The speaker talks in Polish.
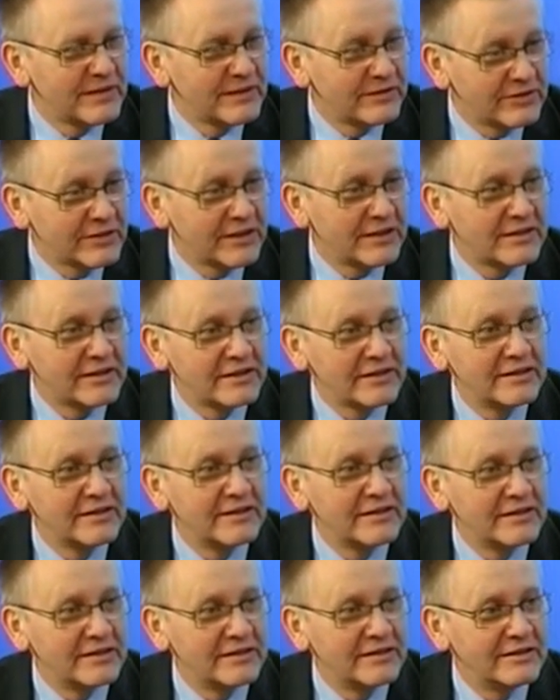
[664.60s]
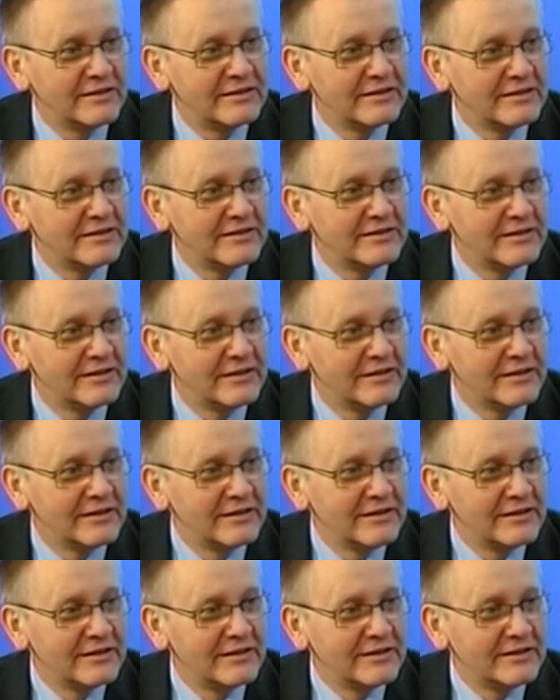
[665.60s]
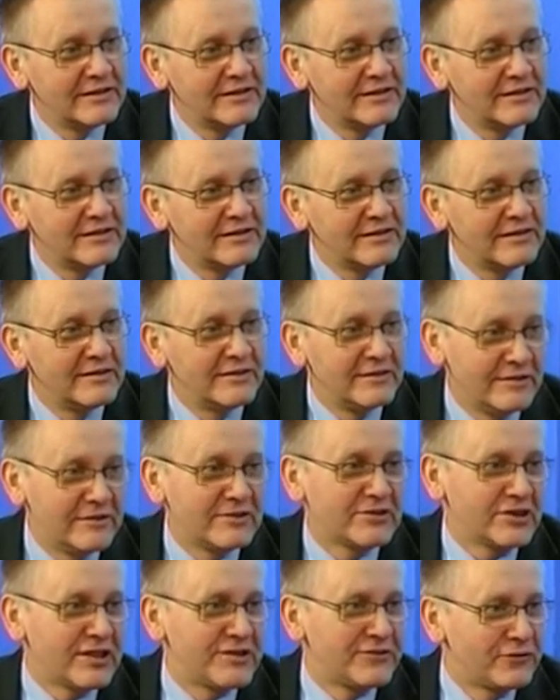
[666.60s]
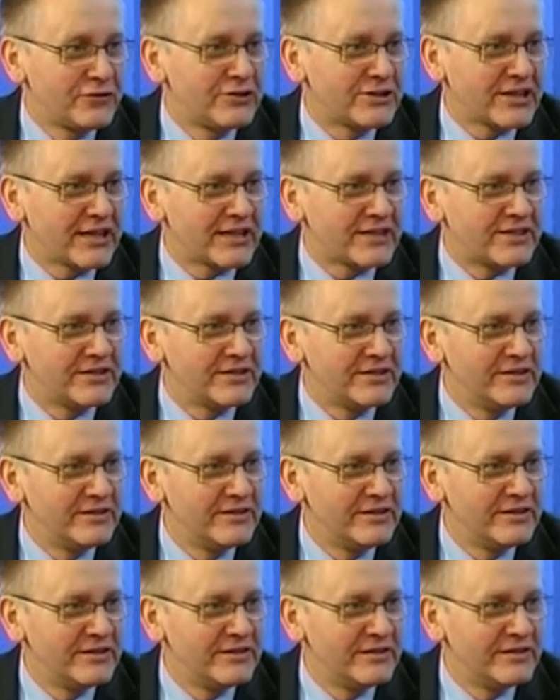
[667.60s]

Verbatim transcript: Wtedy... No to był czas taki w ogóle też gorący. Czas frustracji